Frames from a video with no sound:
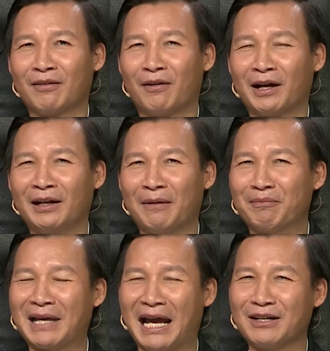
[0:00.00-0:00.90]
có cái năm
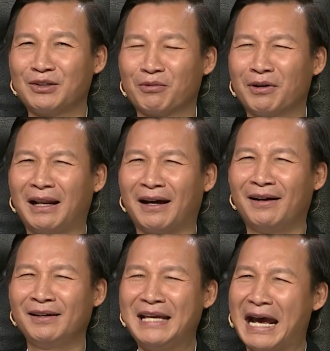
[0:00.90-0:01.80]
tháng chút có nghĩa là
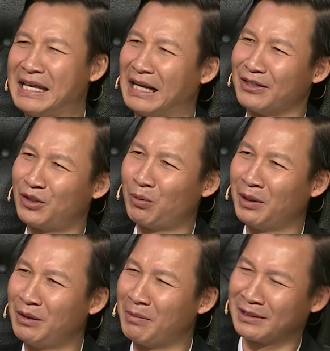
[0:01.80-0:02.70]
hơi già dặn chút nhưng
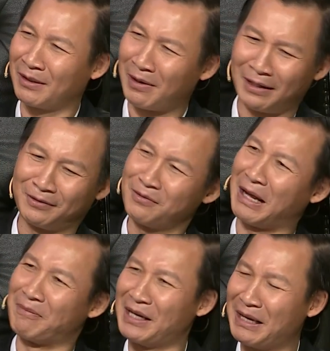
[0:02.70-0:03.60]
dạ. mà sau anh có
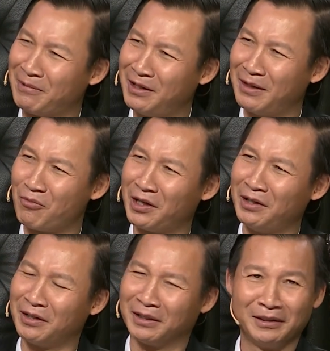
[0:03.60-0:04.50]
cảm giác em cứ là một cái
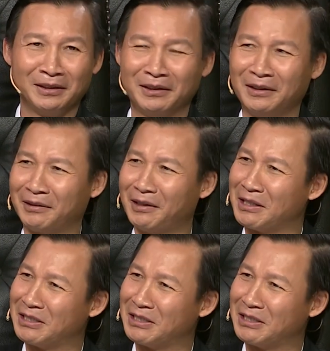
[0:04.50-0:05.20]
người rất là